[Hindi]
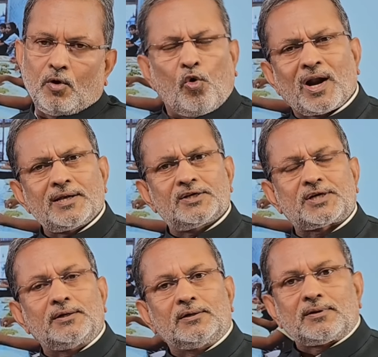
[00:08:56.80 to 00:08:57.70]
होना यह
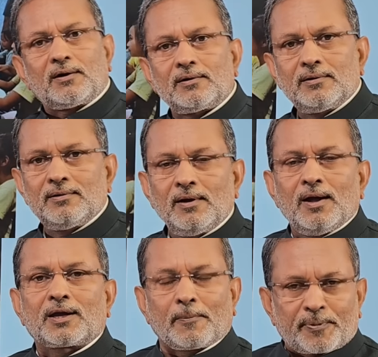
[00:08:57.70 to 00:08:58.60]
चाहिए था
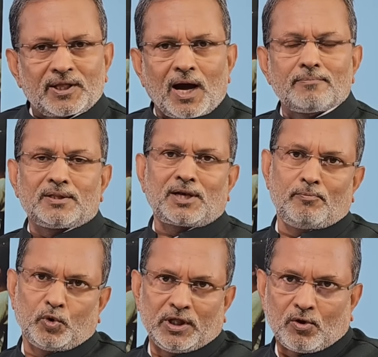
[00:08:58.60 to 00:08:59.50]
कि प्रधानमंत्री
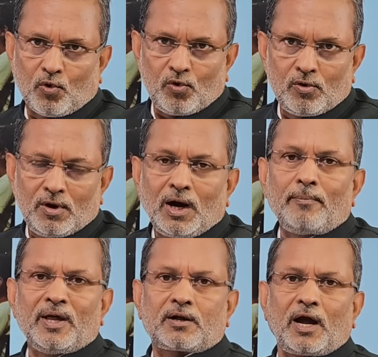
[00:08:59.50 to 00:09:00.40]
मोदी को
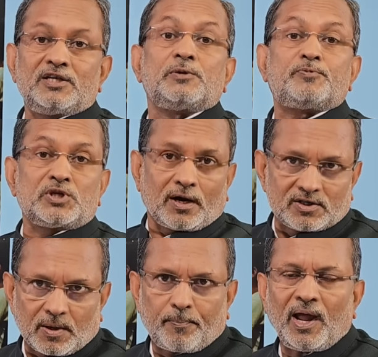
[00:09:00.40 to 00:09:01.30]
अमेरिका इजिप्ट जाने
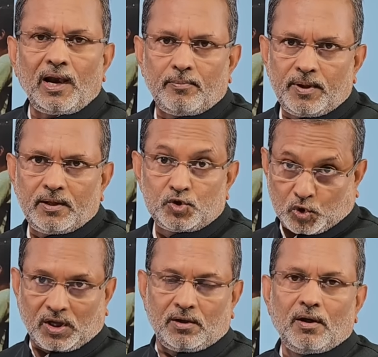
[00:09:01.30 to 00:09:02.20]
से पहले भी चूंकि